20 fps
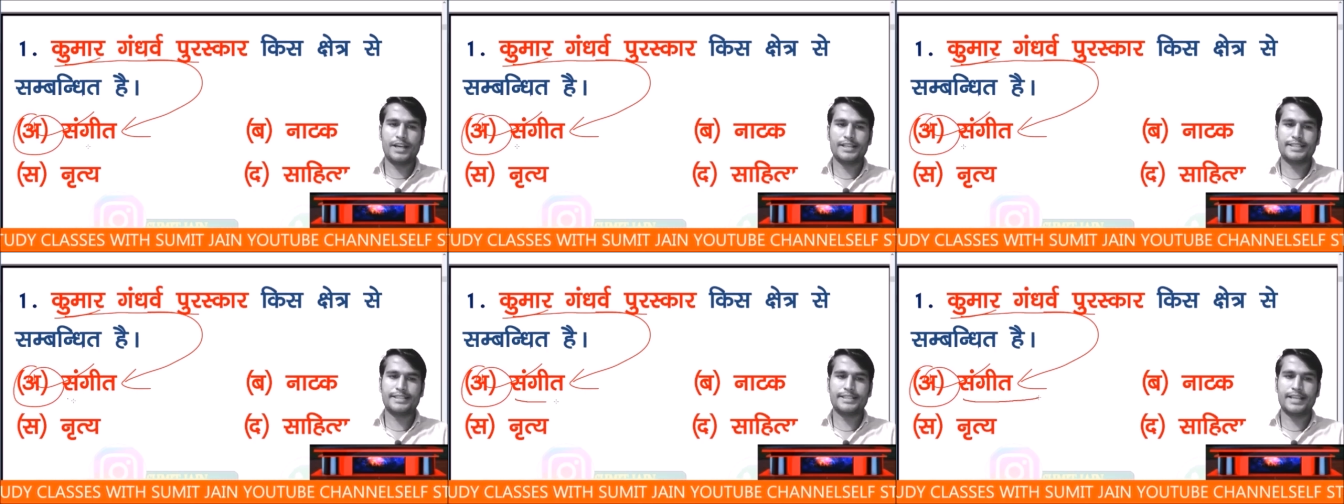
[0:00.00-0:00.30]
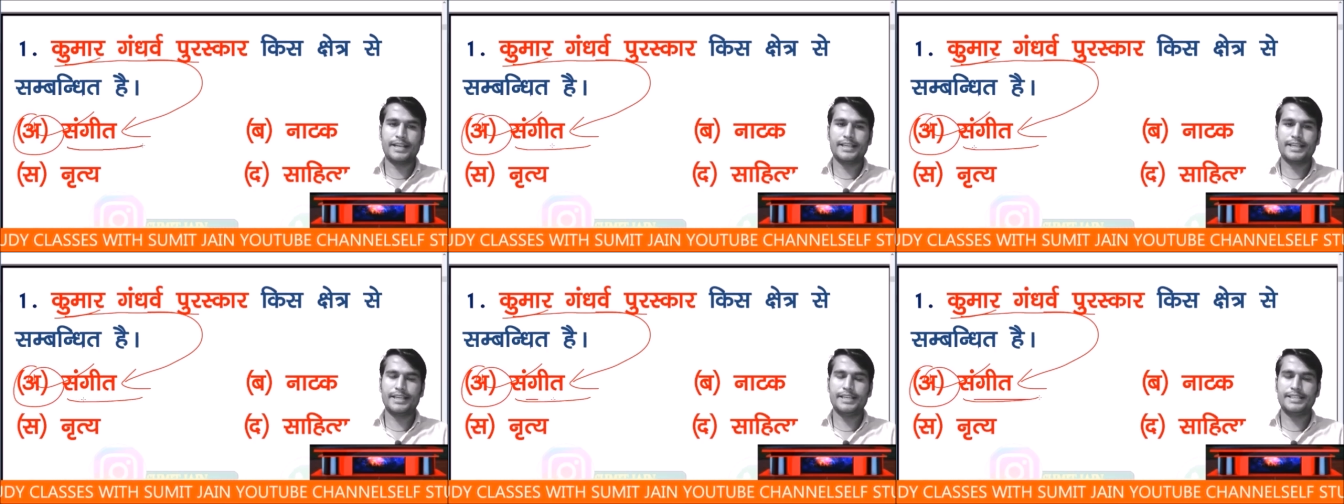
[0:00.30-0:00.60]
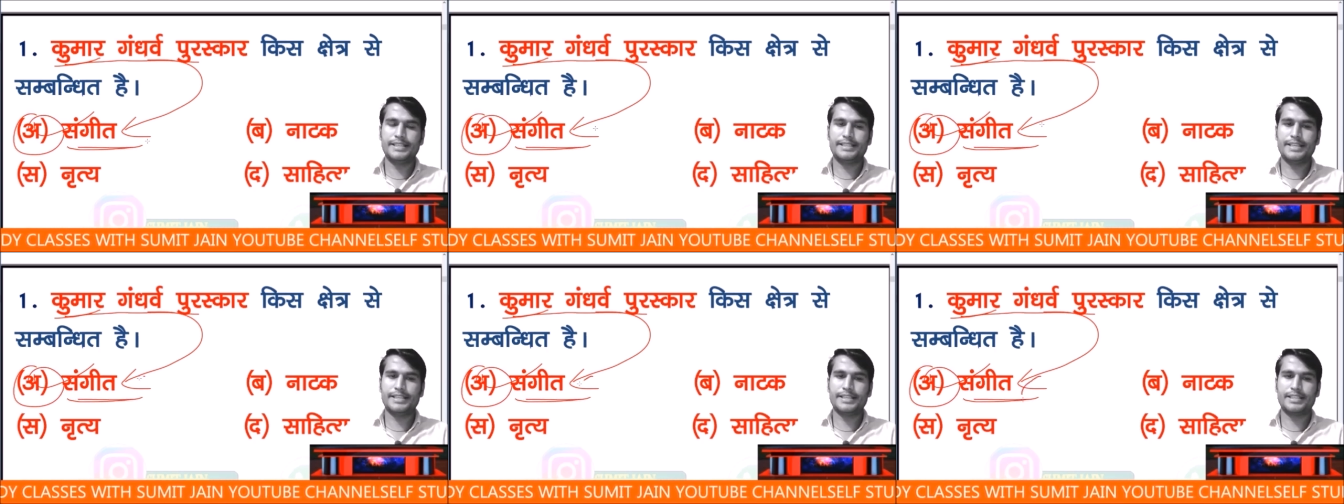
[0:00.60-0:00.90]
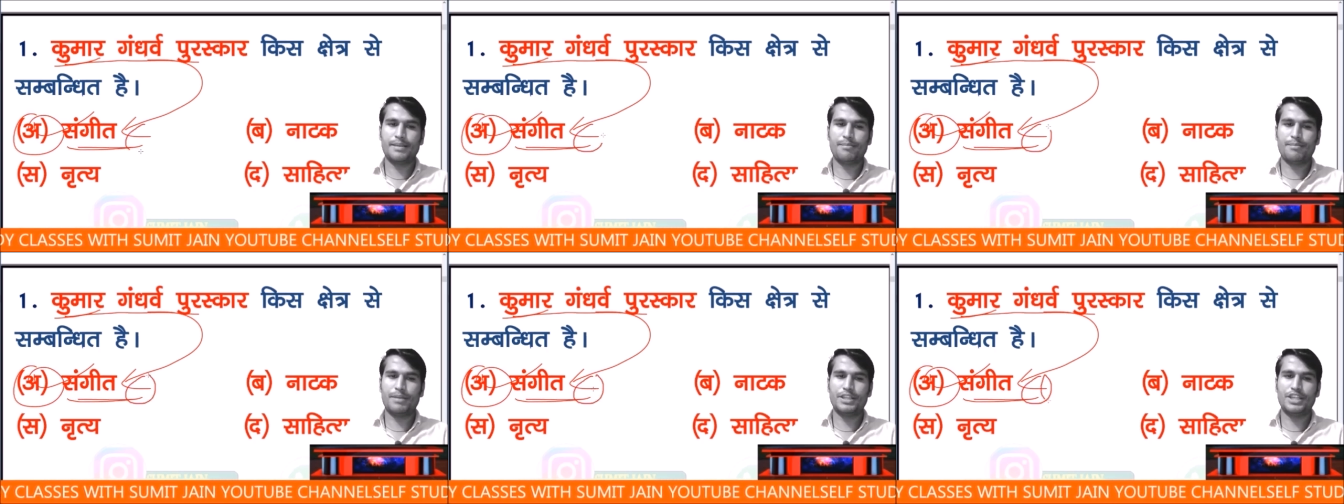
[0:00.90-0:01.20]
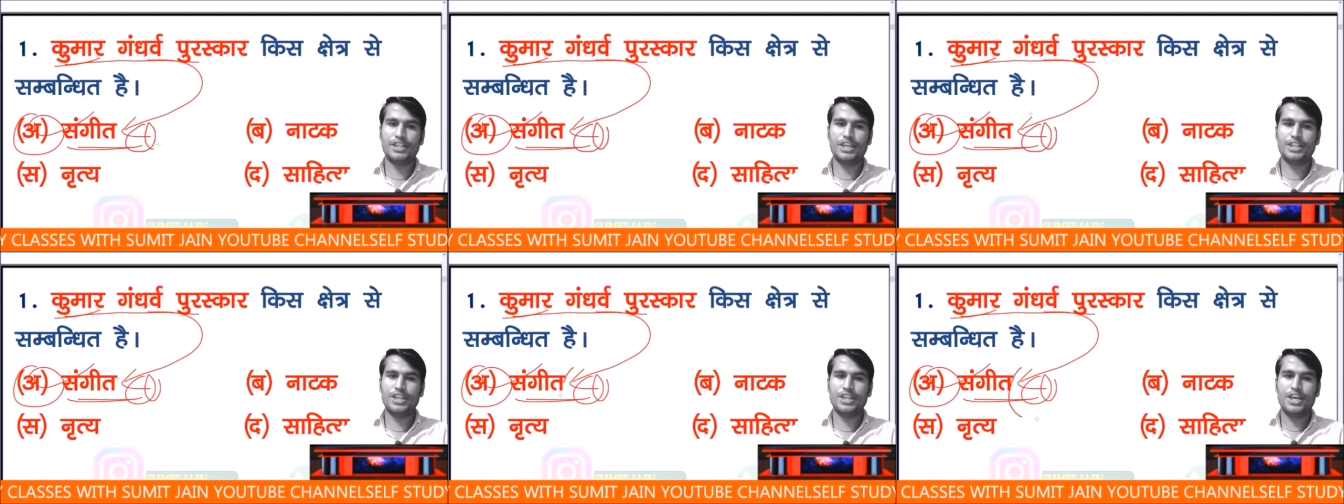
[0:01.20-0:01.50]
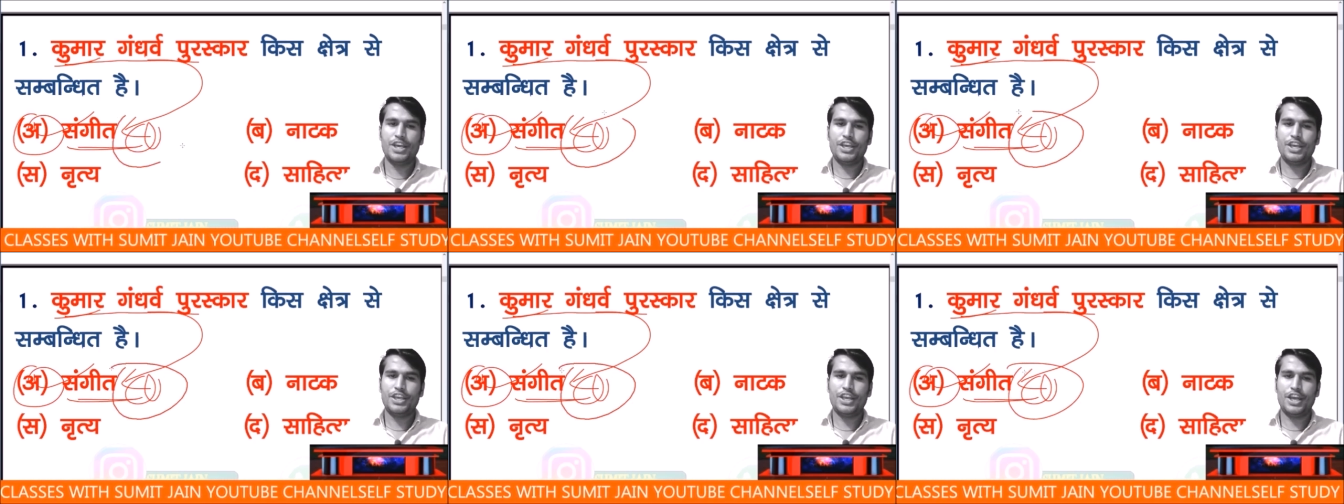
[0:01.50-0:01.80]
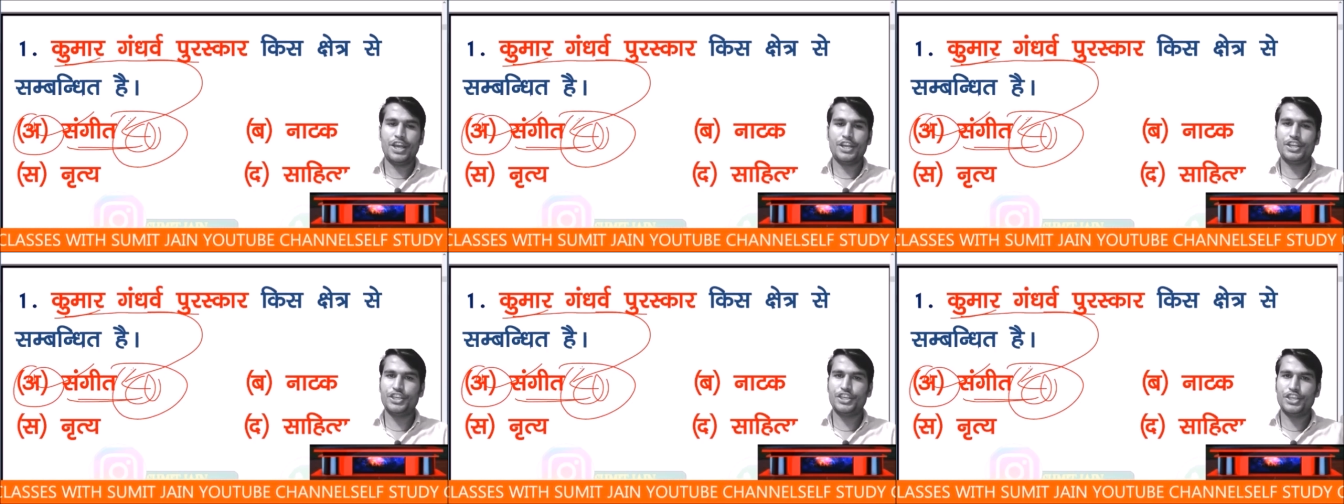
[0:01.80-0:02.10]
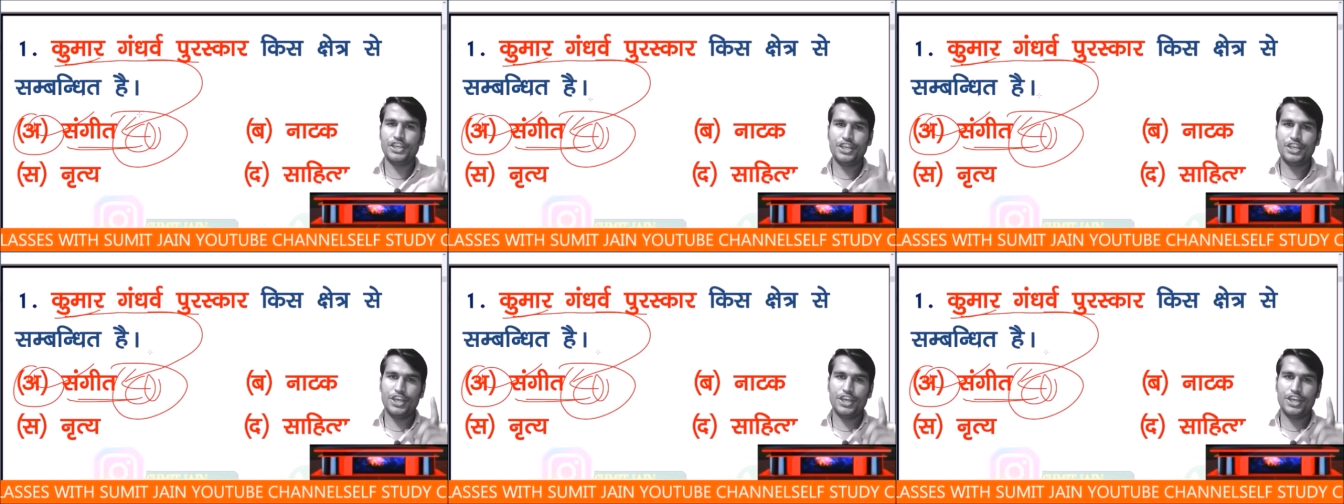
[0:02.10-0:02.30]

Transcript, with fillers: संगीत से संबंधित यानी कि